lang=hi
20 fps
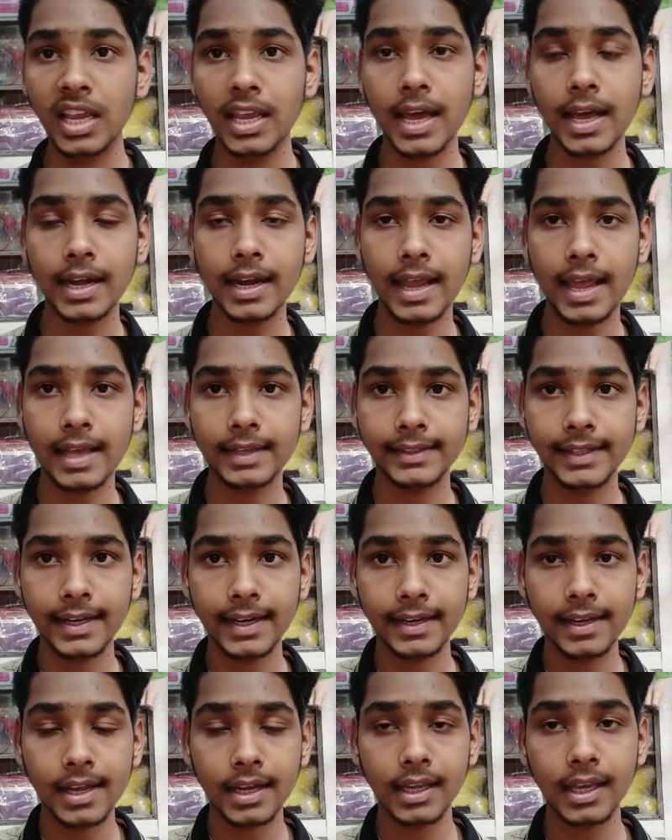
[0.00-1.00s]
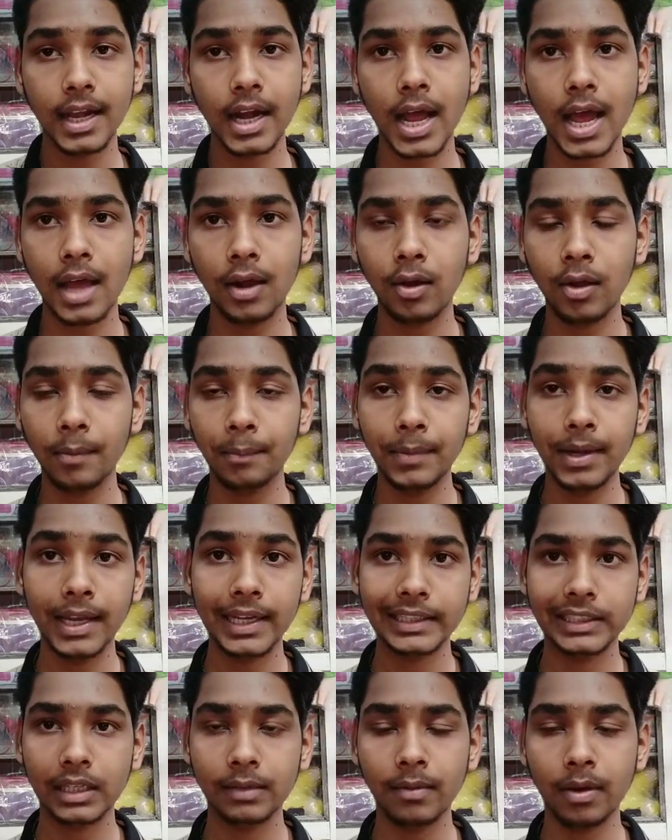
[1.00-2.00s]
यार ऐसा नहीं है कि यार हेलो
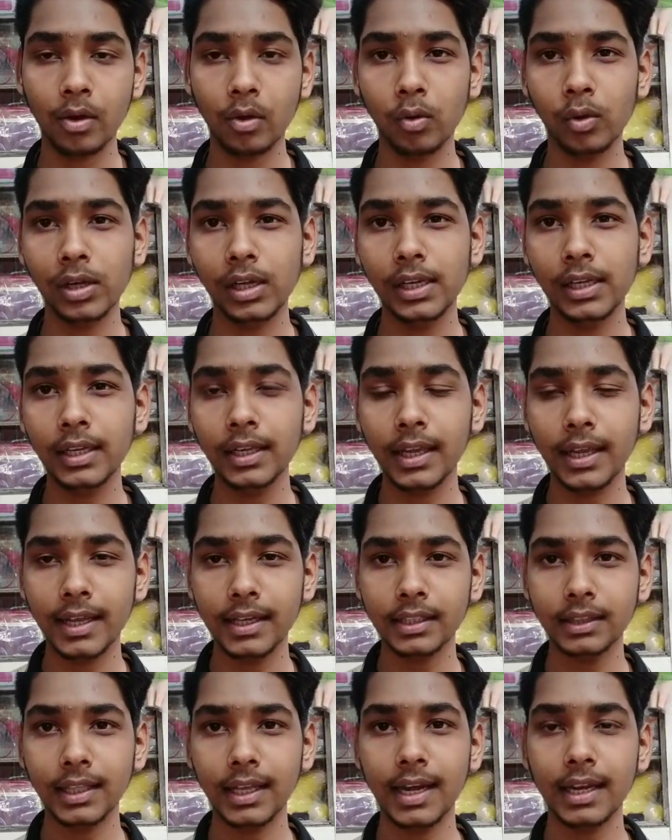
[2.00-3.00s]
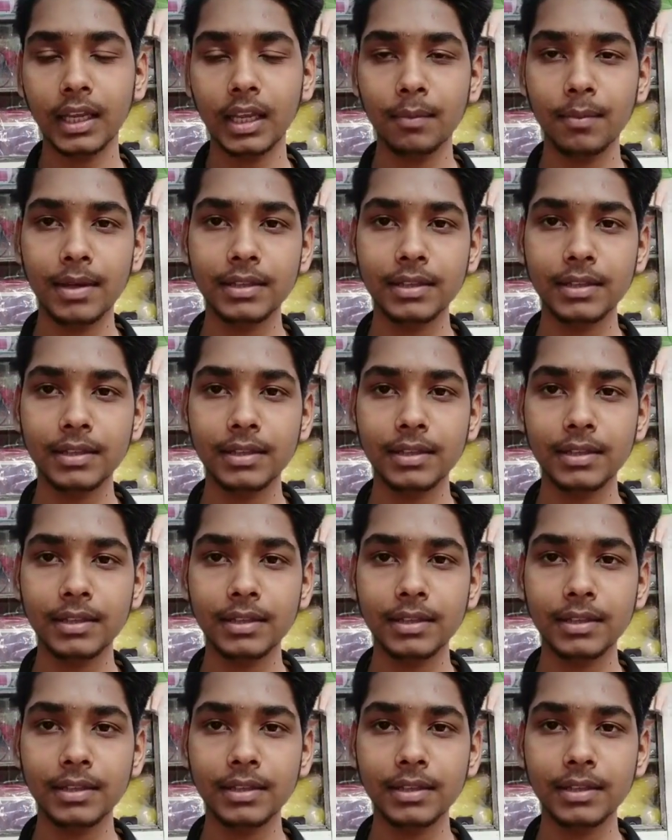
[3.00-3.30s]
एप्लीकेशन में ओनली इस तरह की